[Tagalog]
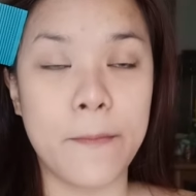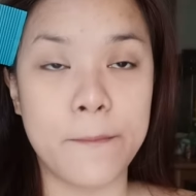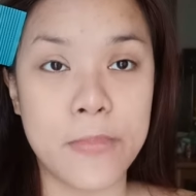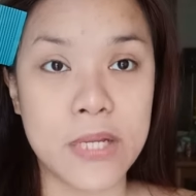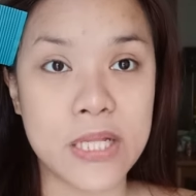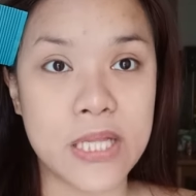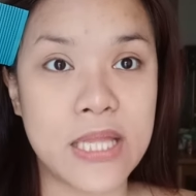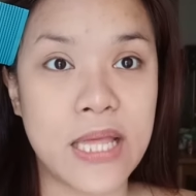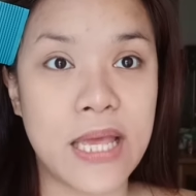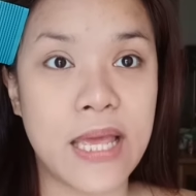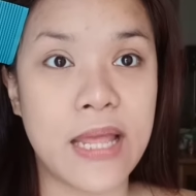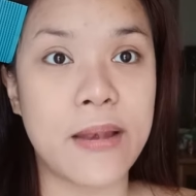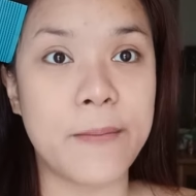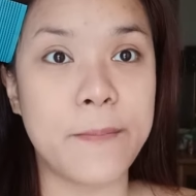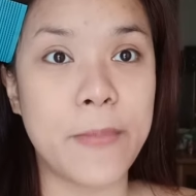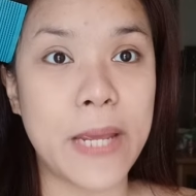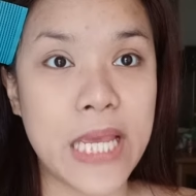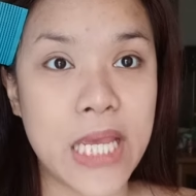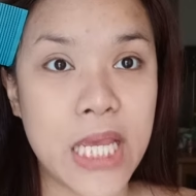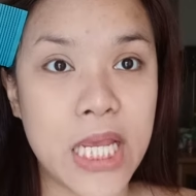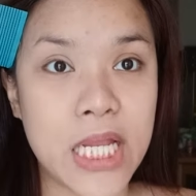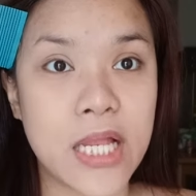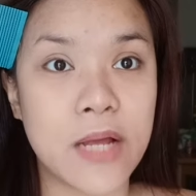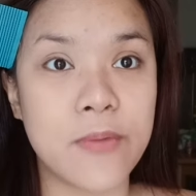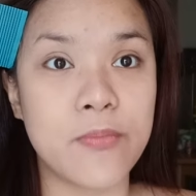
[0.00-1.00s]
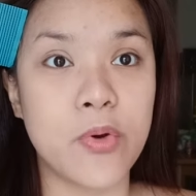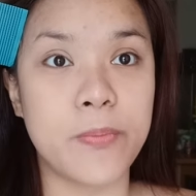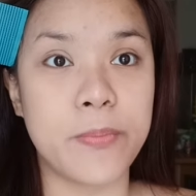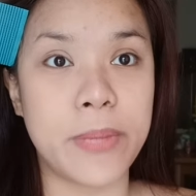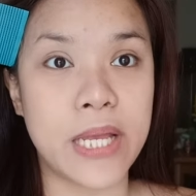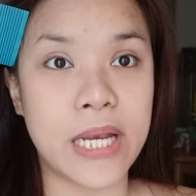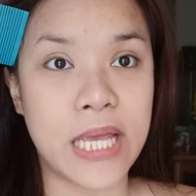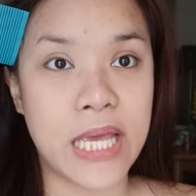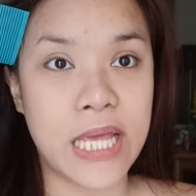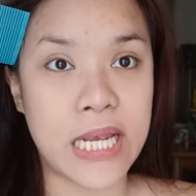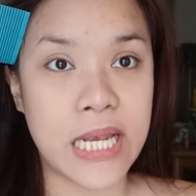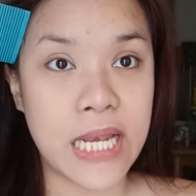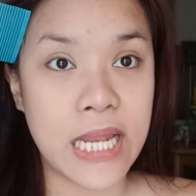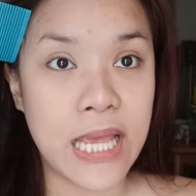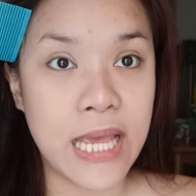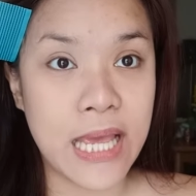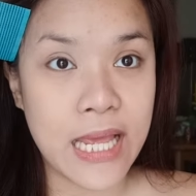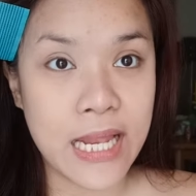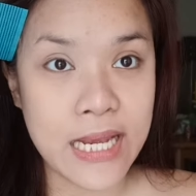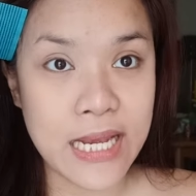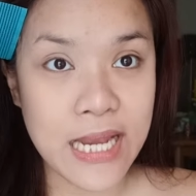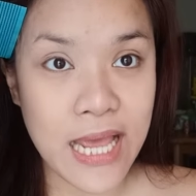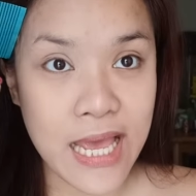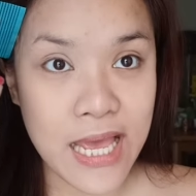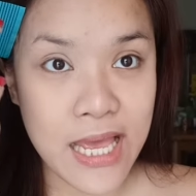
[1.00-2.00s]
But then, makikita mo pa rin
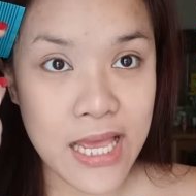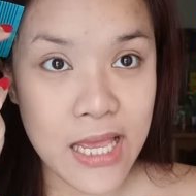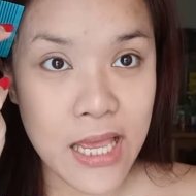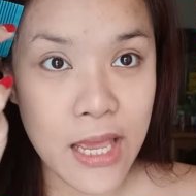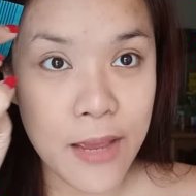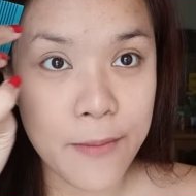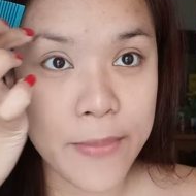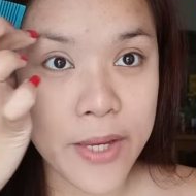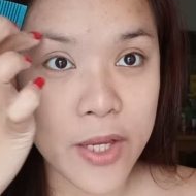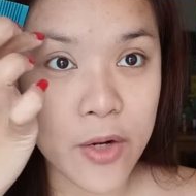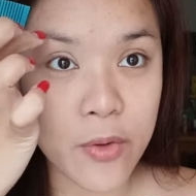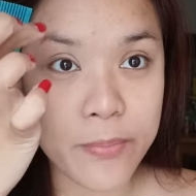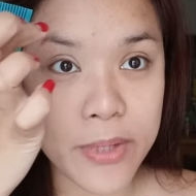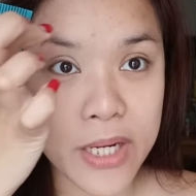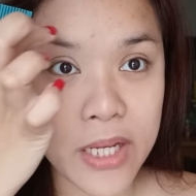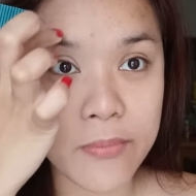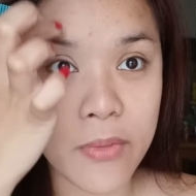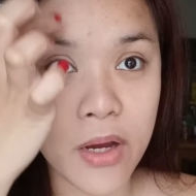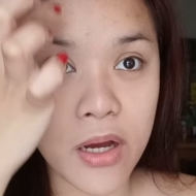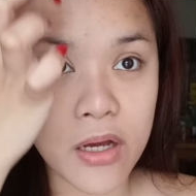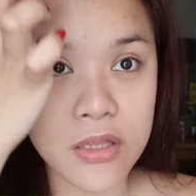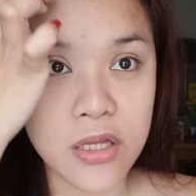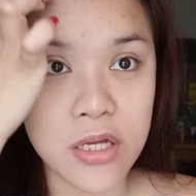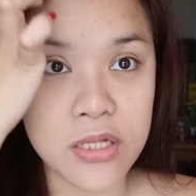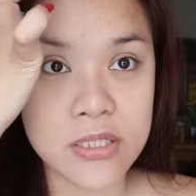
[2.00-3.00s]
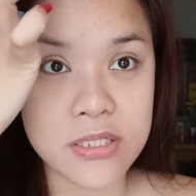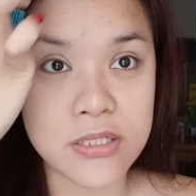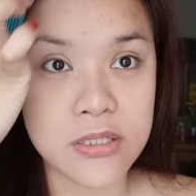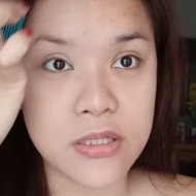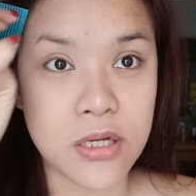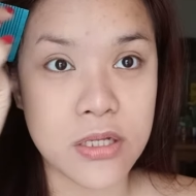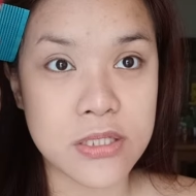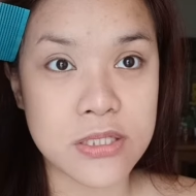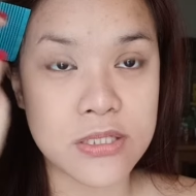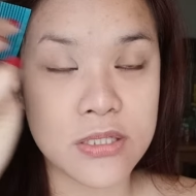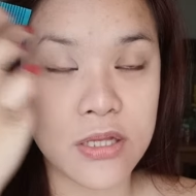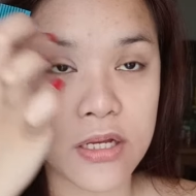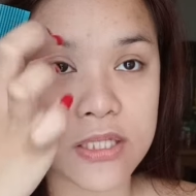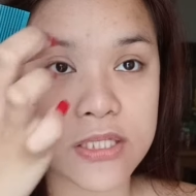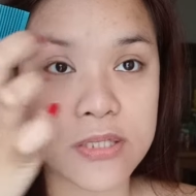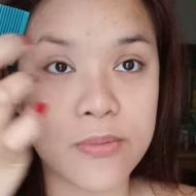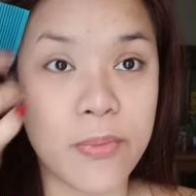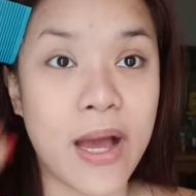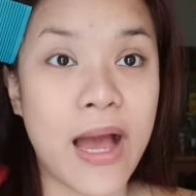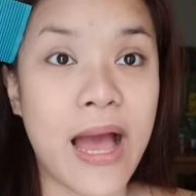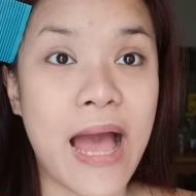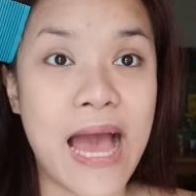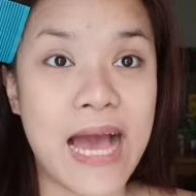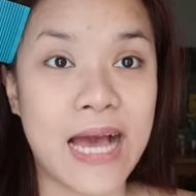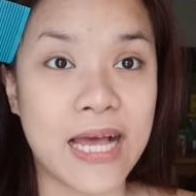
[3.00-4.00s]
na meron pa rin mga dots, dots, dots,
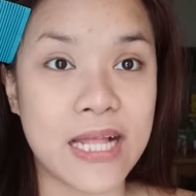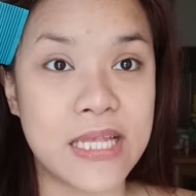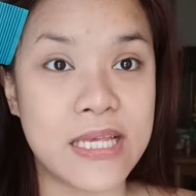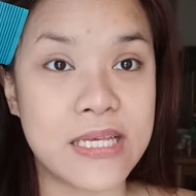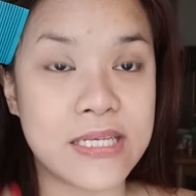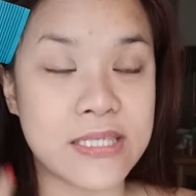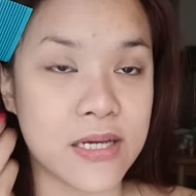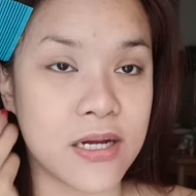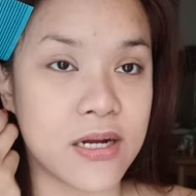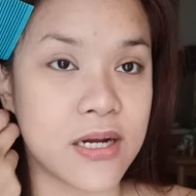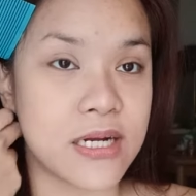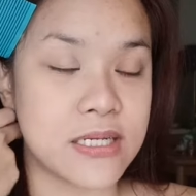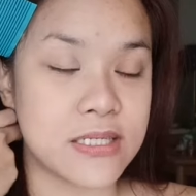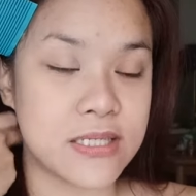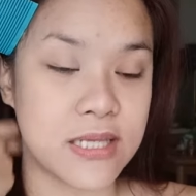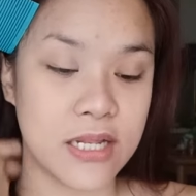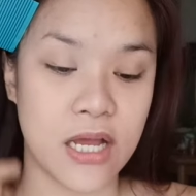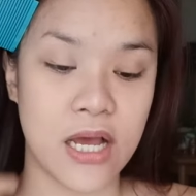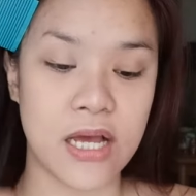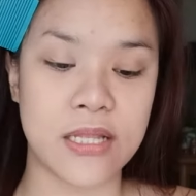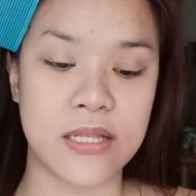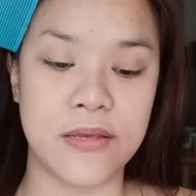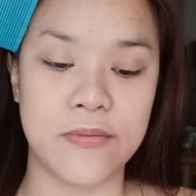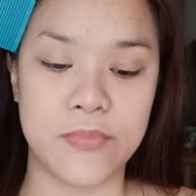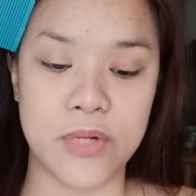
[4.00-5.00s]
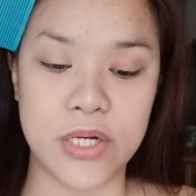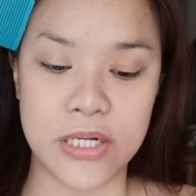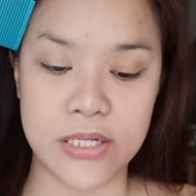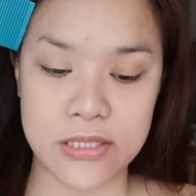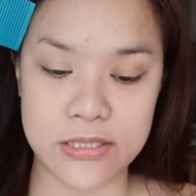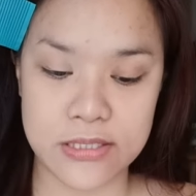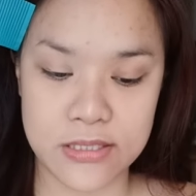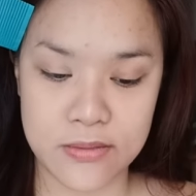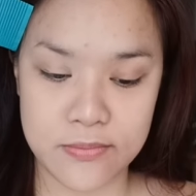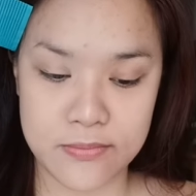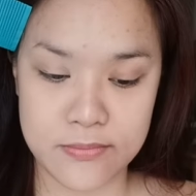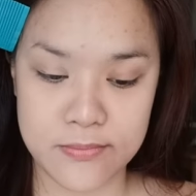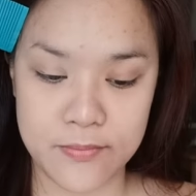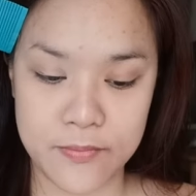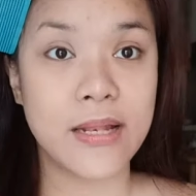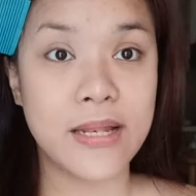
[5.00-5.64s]
mga acne scars and acne marks.